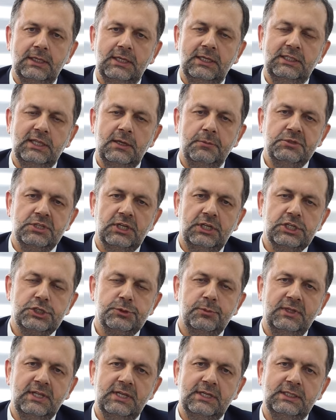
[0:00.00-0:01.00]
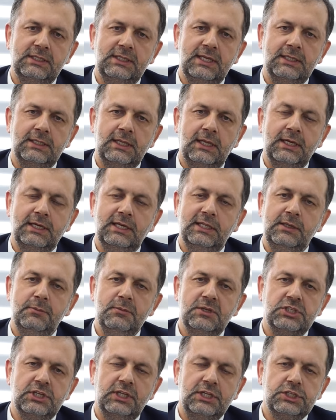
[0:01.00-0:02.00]
kitap çalışmalarından,
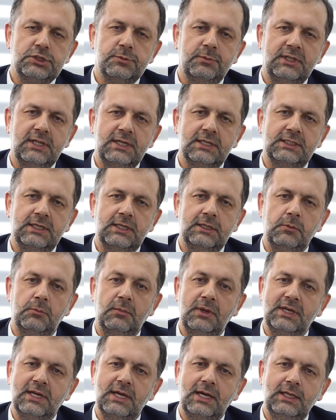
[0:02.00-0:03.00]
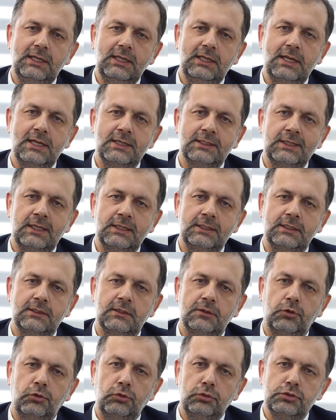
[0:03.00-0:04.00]
akademik çalışmalardan, makalelerden
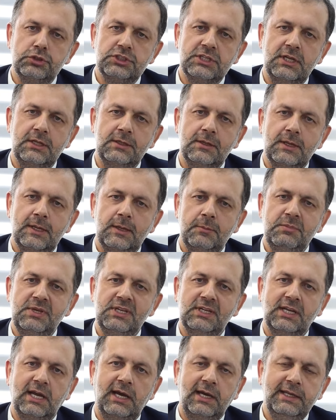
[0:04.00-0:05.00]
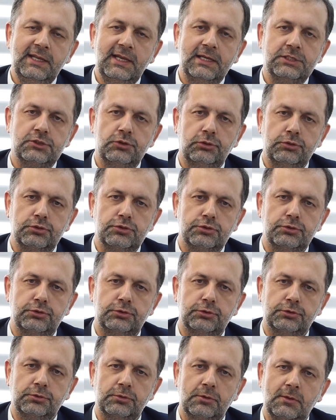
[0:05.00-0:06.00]
oluşan bir kaynakça
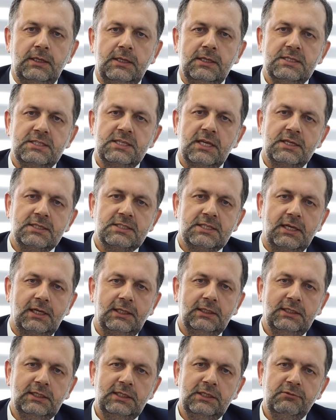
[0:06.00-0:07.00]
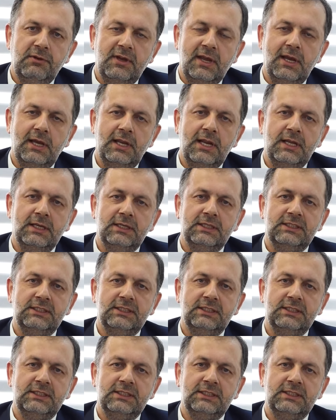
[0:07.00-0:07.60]
oluşturduk. İnsan sağlığını ve helal